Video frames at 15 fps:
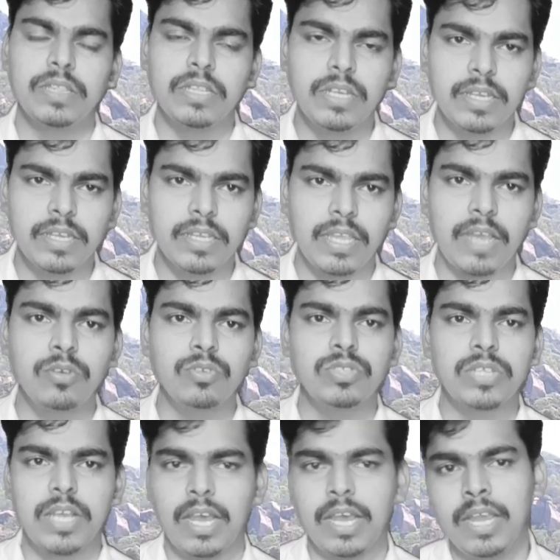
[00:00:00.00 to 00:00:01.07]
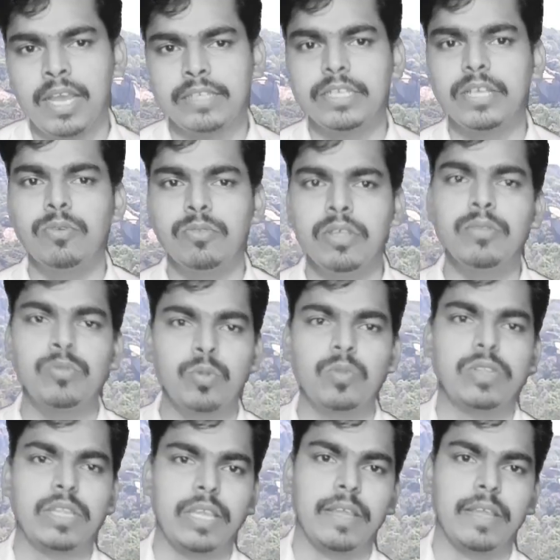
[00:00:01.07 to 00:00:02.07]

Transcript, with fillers: मंत्री ने क्या कुछ कहा आइए उसे सुनते